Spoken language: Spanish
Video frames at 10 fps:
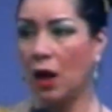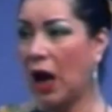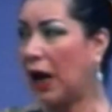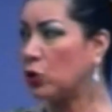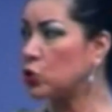
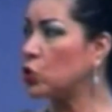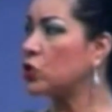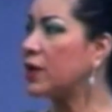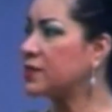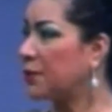A los dos
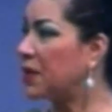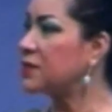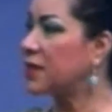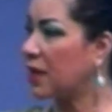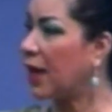se les había
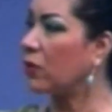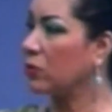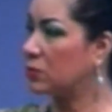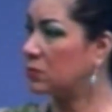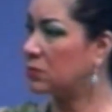enseñado
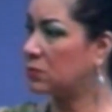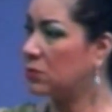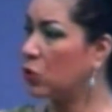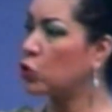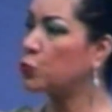
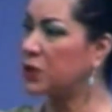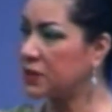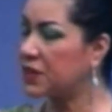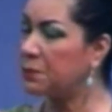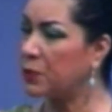los
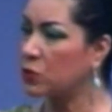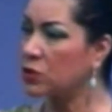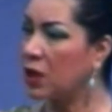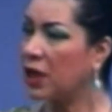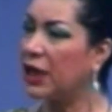
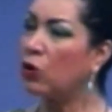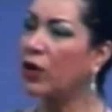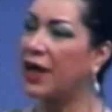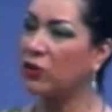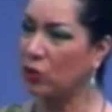principios y lo
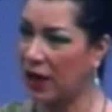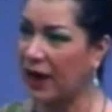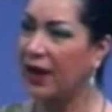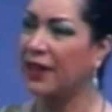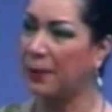que a Dios le
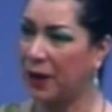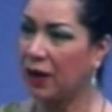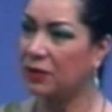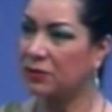agradaba.